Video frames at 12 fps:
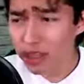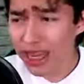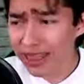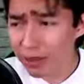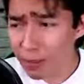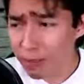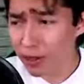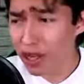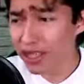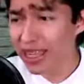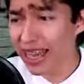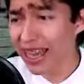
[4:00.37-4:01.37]
mucha gente me empezó a
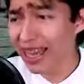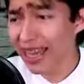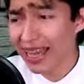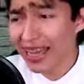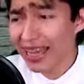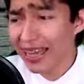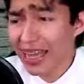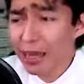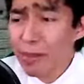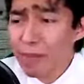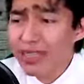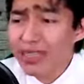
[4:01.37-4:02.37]
decir que ¿Y
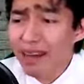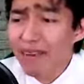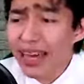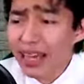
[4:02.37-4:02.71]
qué me pasaba?